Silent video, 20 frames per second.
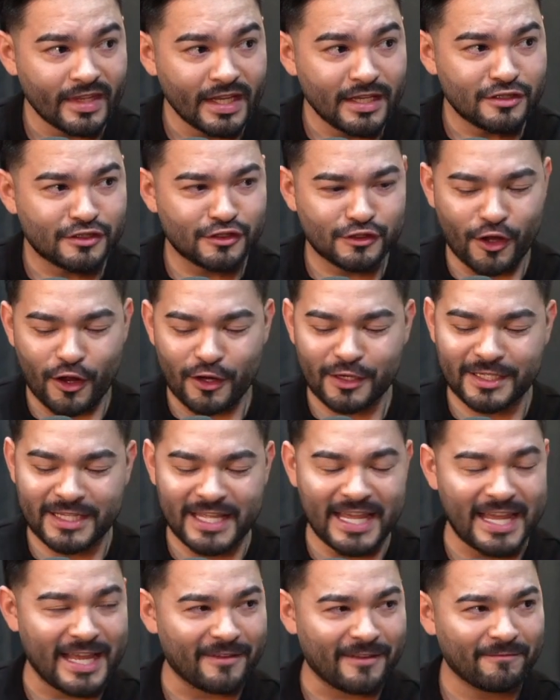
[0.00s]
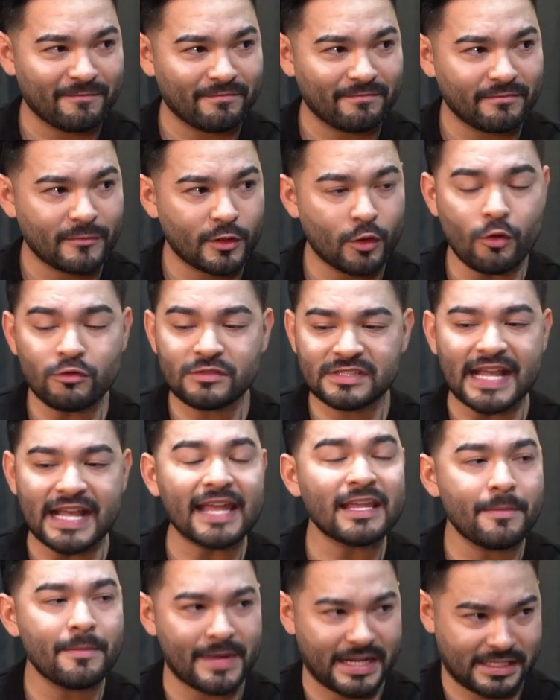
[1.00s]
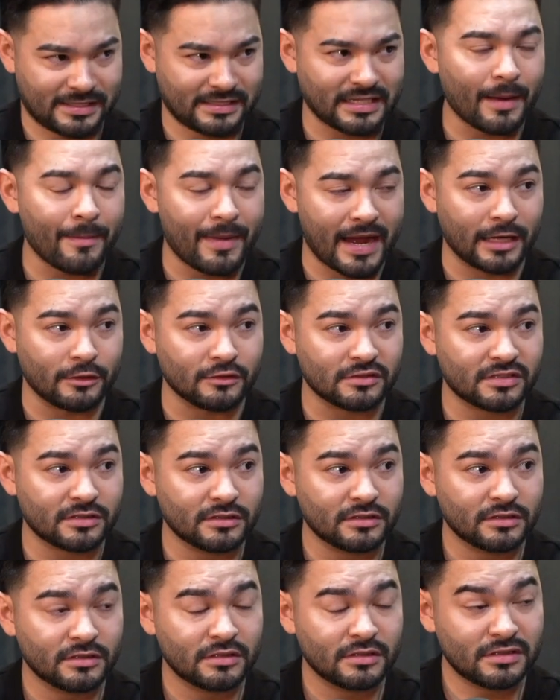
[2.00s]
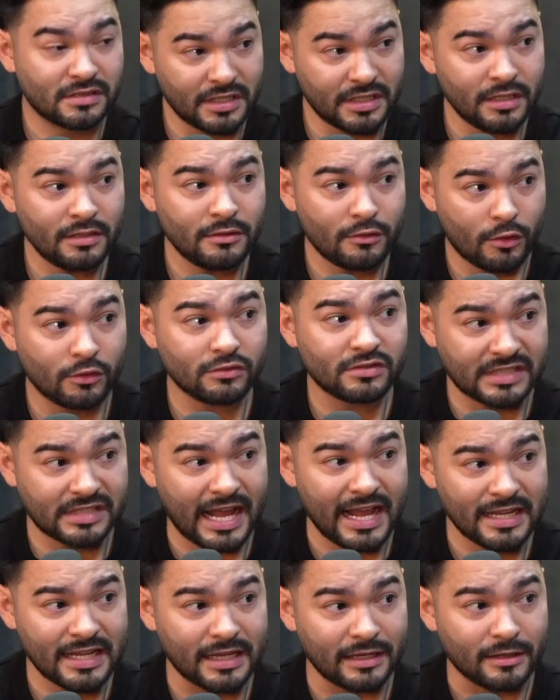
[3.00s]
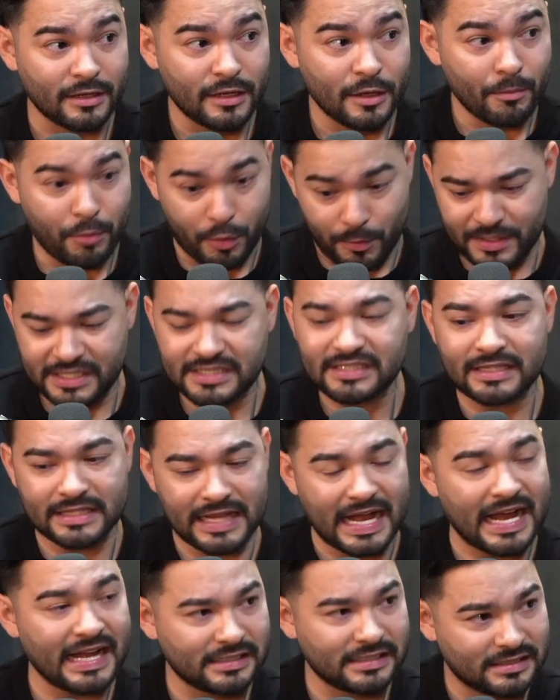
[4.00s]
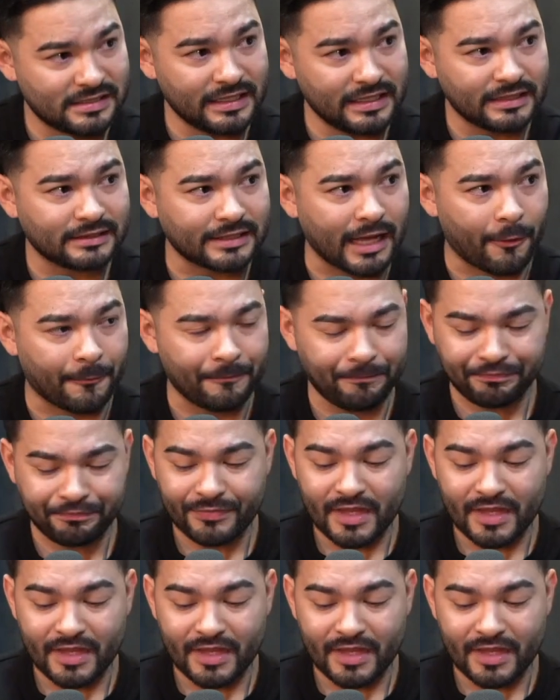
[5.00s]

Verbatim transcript: Só que conseguem mais trabalhos. Sim, conseguem publicidades e tal.